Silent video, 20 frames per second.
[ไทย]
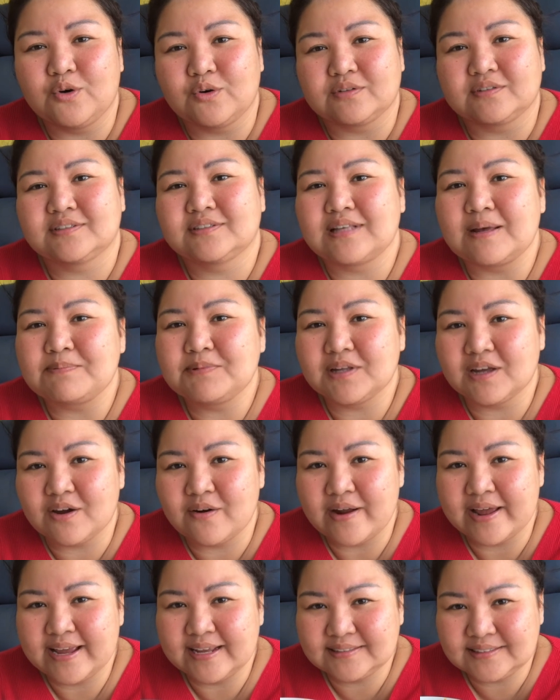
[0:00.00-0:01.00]
กด
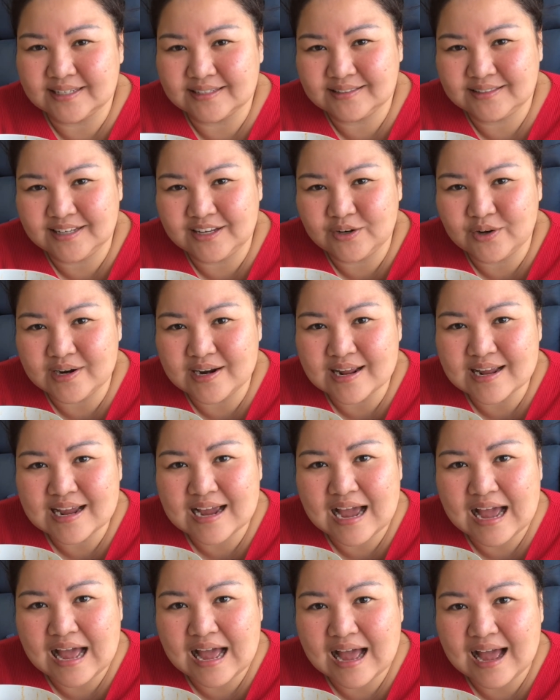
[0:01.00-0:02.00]
Subscribe ให้เจสซี่ ด้วยนะ
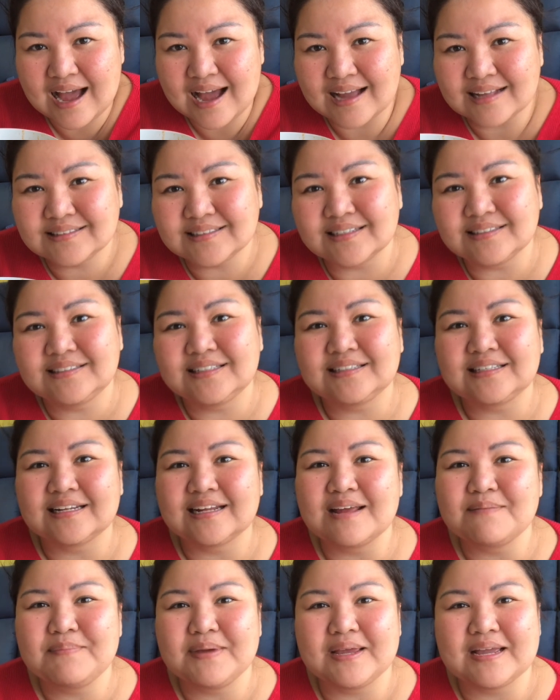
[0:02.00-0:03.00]
คะเจสซี่จะ
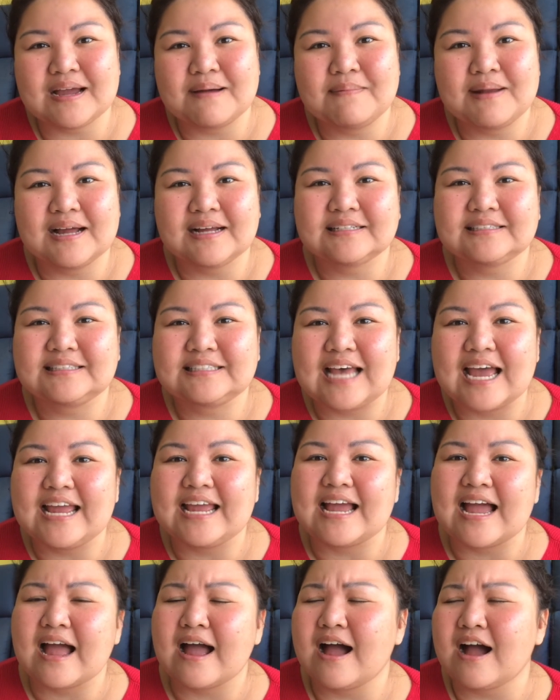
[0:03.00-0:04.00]
ได้มีกำลังใจ
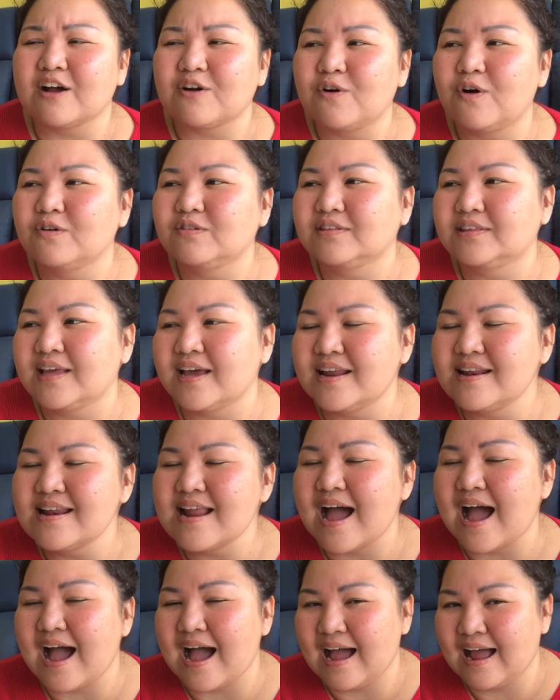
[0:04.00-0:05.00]
หาคอนเทนต์
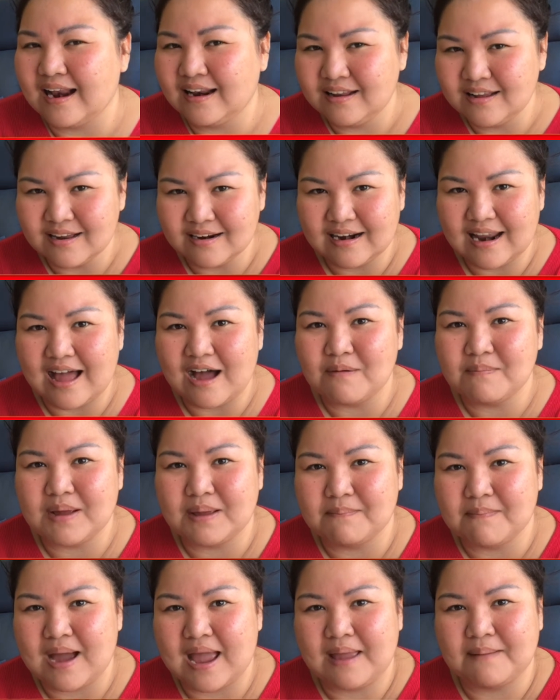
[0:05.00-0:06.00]
หาเรื่องราว
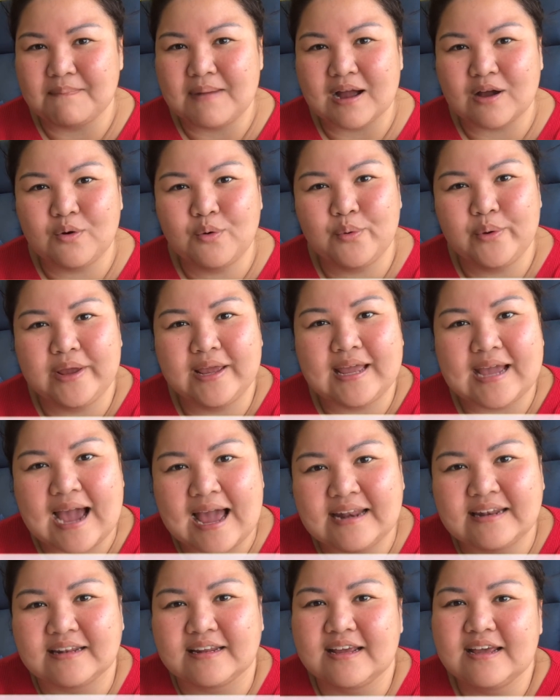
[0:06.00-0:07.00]
ใหม่ๆ มาคุยกั
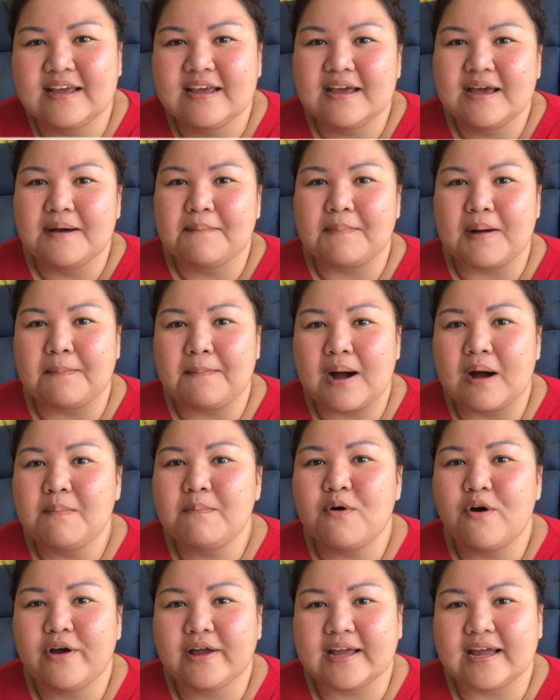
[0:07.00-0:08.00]
น มาเมาส์
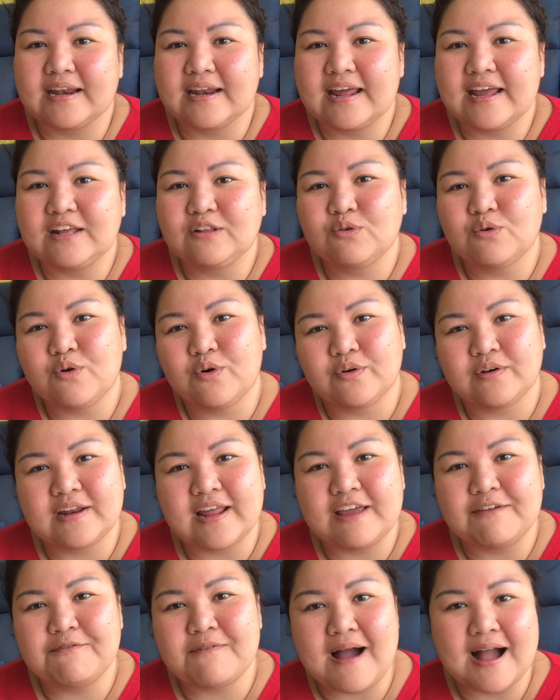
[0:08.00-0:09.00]
มอยกันให้ทุกคน
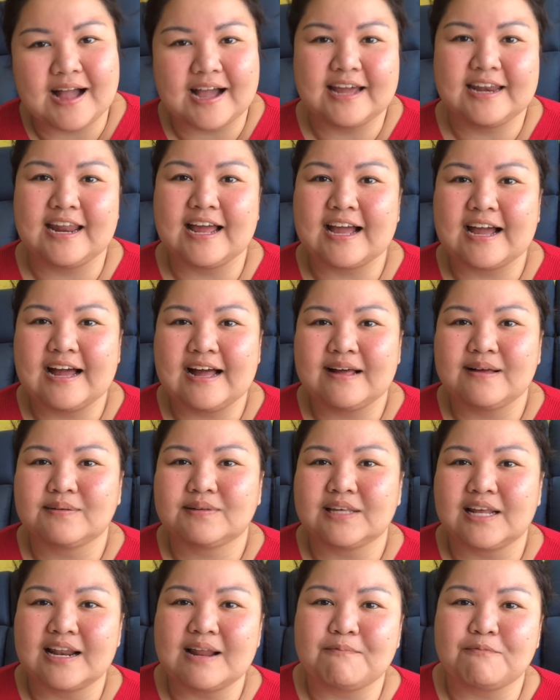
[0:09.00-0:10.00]
ได้ฟังกันนะคะ
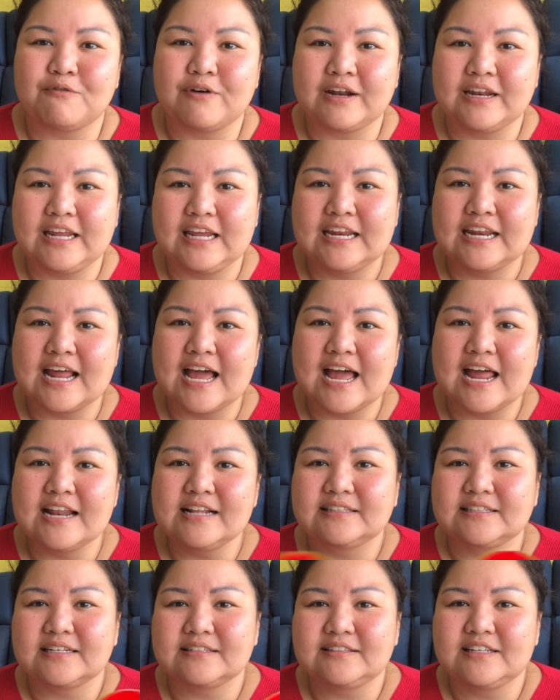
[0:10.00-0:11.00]
สำหรับวันนี้นั้น
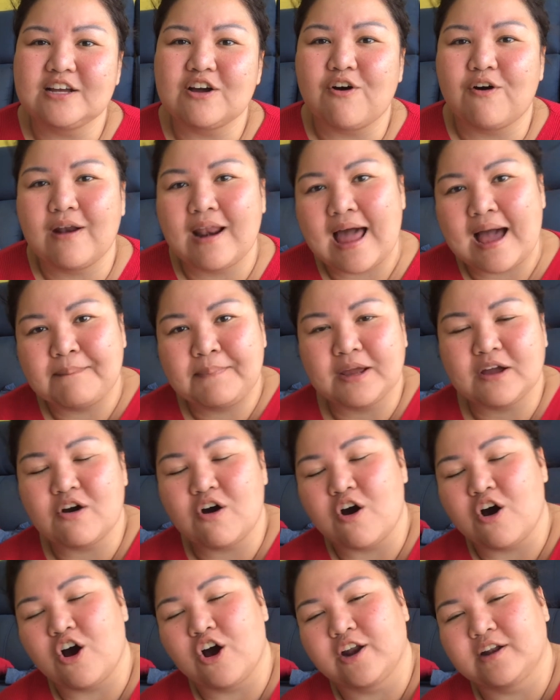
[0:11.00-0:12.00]
เจสซี่ขอลาไป
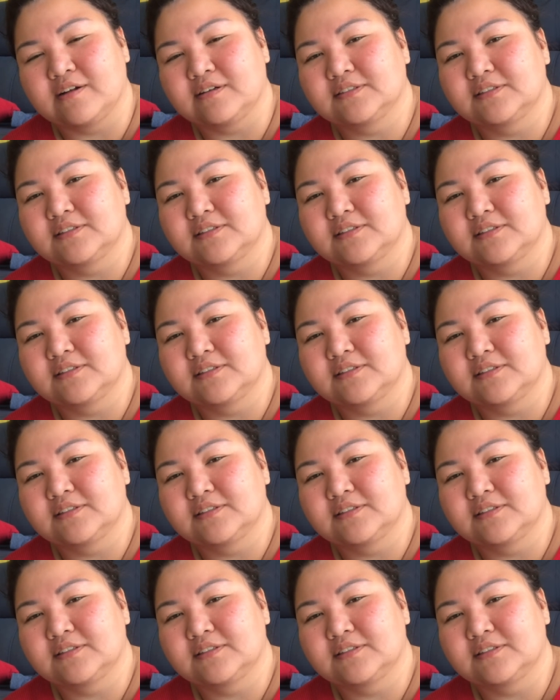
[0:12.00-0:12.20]
ก่อน